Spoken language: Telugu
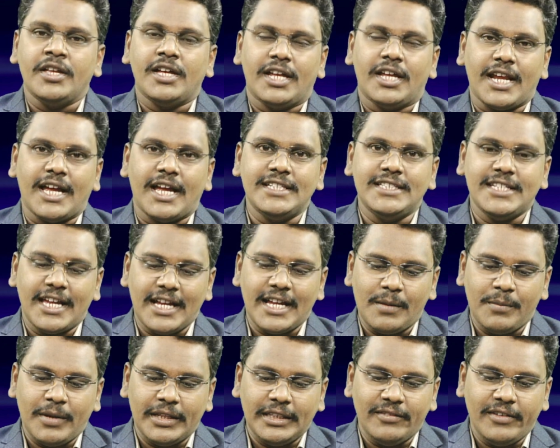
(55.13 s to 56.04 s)

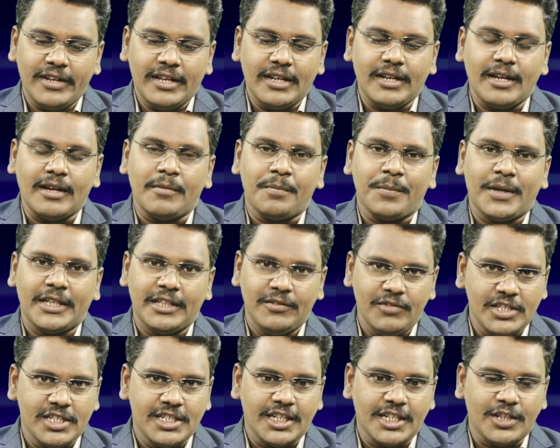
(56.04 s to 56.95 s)
రాజ్యాంగబద్ధమైన
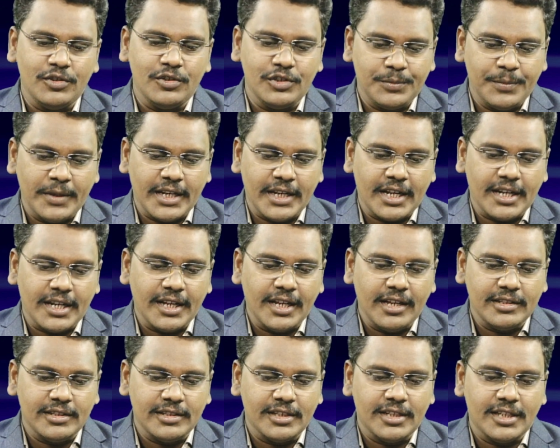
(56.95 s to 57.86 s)
పదవి ఇచ్చారు
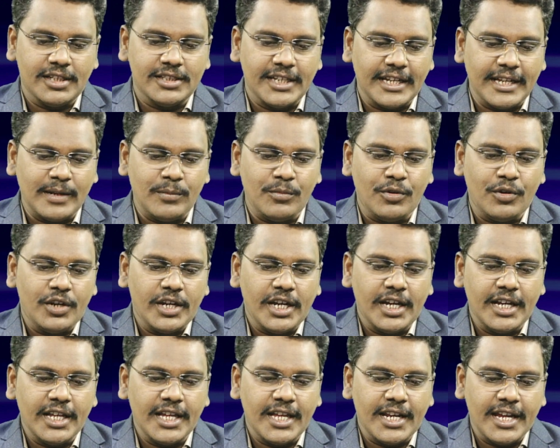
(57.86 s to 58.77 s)
స్పీకర్గా
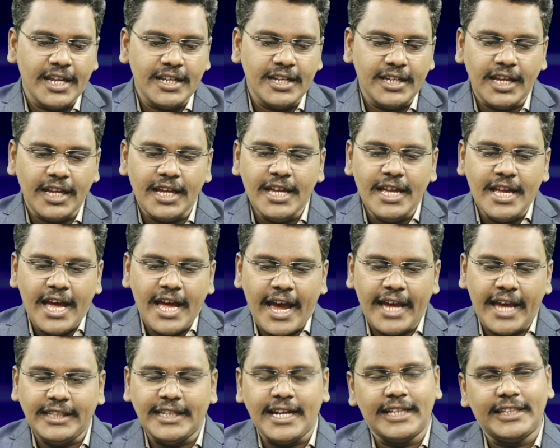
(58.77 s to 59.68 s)
జగన్మోహన్ రెడ్డి గారు ఆయనకి
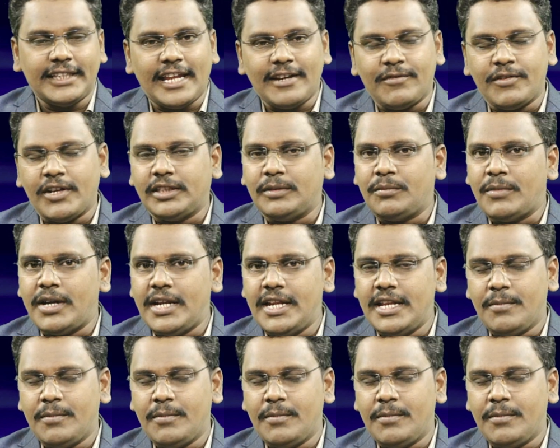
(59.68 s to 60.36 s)
అయితే ఆ తర్వాత మళ్ళీ